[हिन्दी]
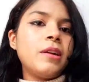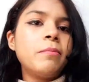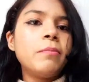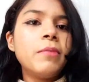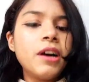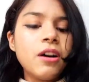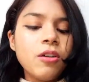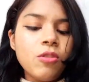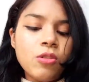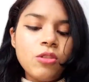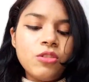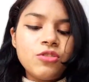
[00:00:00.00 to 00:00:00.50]

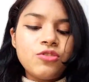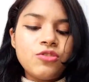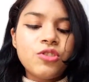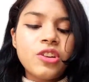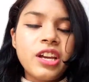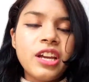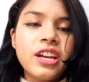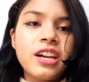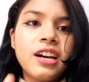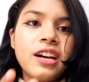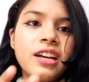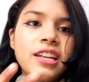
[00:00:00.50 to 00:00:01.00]
डब्बा हो
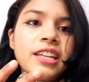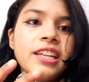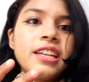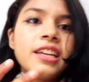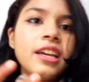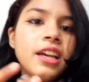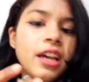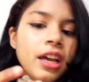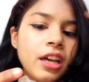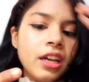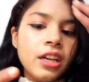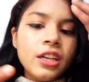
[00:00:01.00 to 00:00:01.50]
चुका है खाली
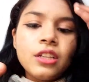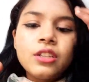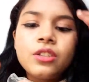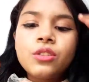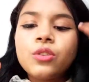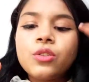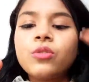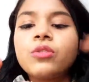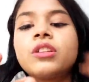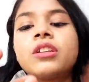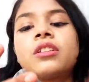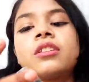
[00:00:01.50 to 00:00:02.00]

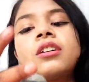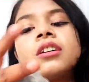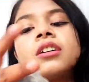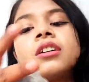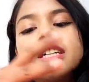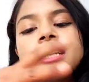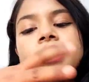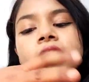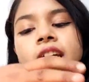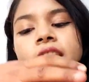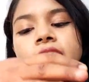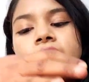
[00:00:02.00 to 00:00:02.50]
सो द
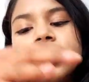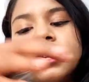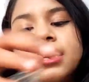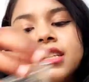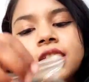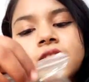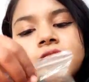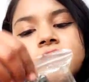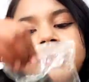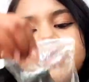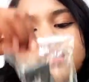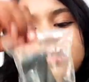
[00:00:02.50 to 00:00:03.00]
थर्ड थिंग
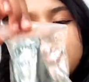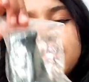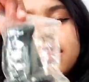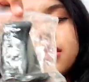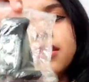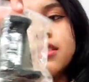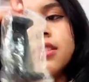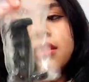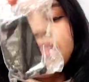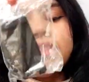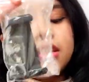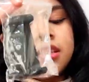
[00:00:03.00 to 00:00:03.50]
इज
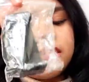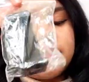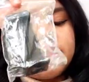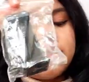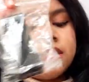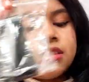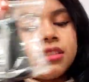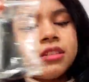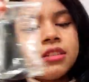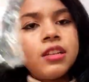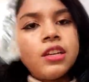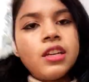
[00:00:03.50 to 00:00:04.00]
दिस
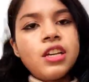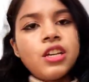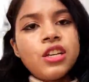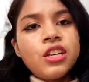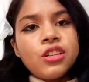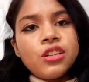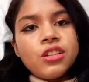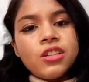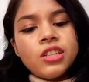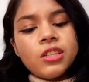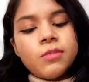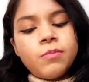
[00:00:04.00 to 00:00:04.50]

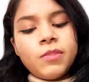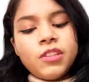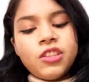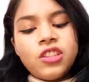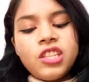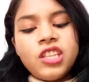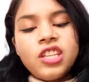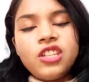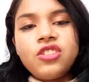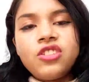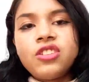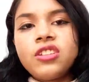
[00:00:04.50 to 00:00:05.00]
इसमें
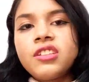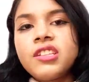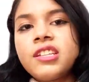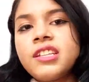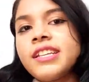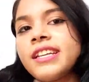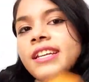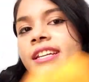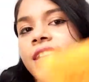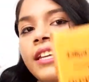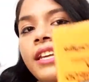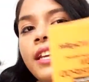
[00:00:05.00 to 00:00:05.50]
तीन चीज़ें
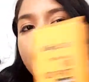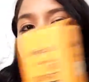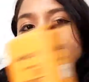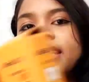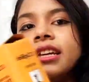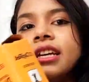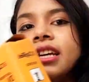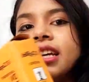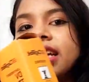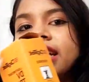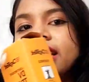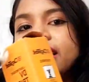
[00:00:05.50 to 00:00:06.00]

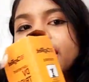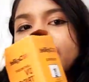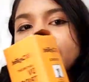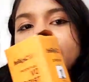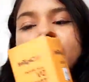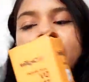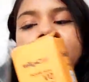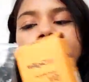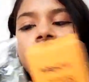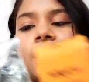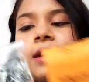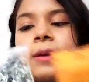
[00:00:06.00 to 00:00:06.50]
निकली ये
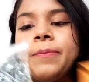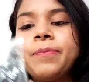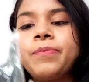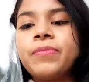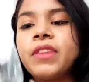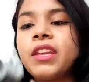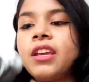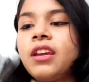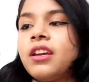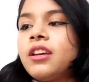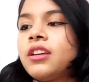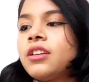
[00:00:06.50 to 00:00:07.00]
ये ये
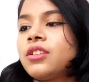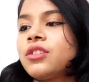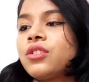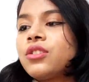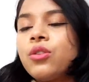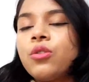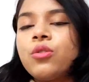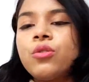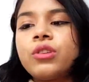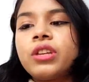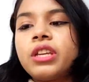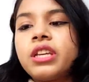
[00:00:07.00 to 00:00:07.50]

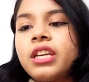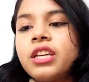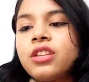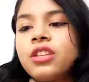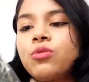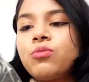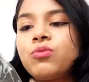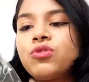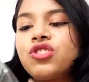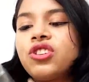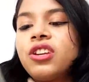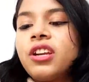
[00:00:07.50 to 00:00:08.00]
सो so, ये
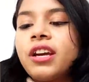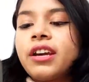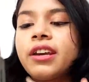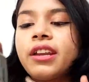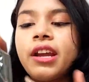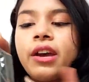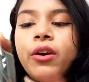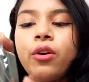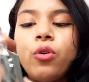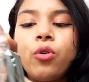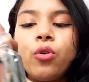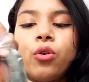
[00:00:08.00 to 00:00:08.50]
तो मुझे लग
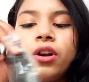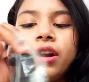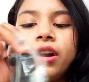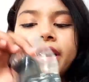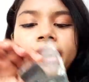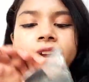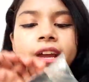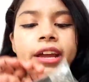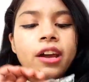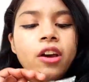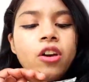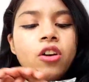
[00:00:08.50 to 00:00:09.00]
रहा है होल्डर
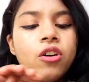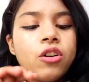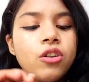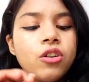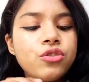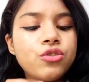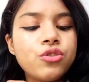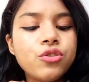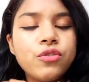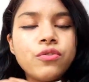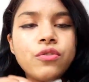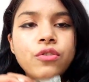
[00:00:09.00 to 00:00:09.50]
है
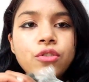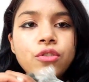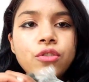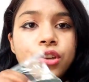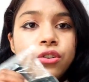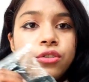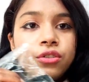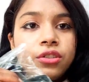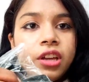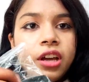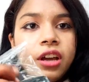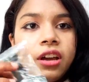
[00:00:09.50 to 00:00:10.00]
और जो वो
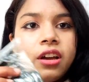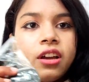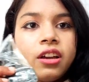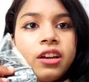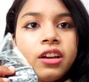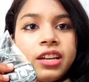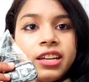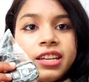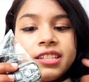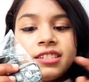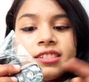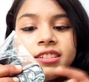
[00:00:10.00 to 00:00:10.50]
नहीं होता
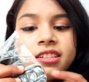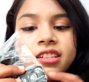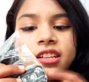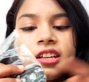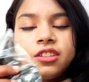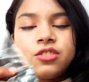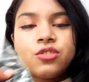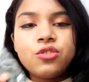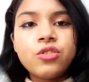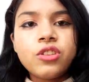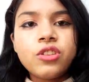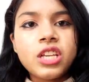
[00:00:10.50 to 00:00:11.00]
इसके
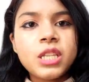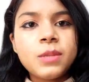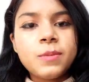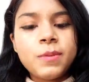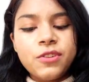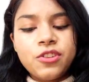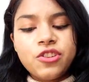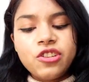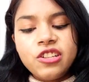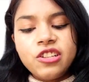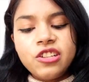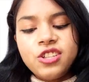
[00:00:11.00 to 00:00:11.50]
साथ जो एक
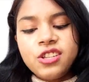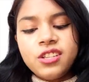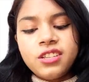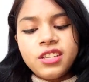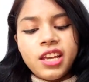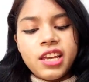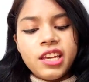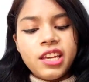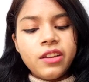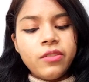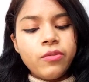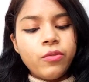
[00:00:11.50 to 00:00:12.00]
स्पेशल चीज़
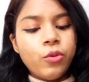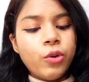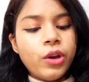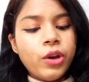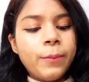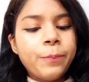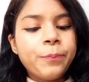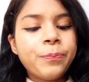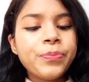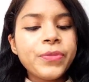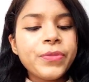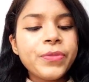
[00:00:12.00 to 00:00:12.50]
आई है वो
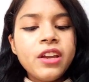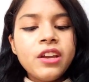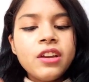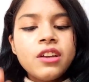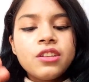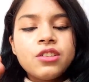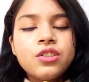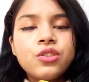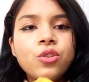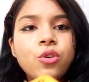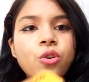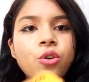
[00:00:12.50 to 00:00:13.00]
है
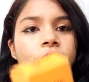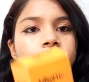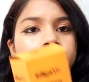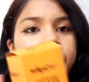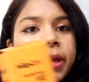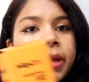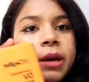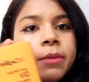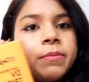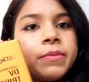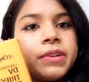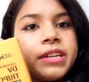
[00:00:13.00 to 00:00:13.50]
सो so,
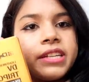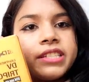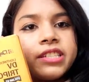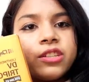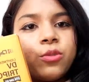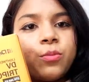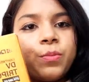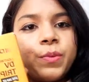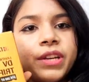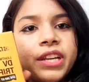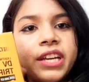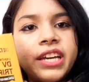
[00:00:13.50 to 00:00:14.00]
अभी हम इसे
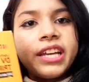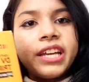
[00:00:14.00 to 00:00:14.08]
ओपन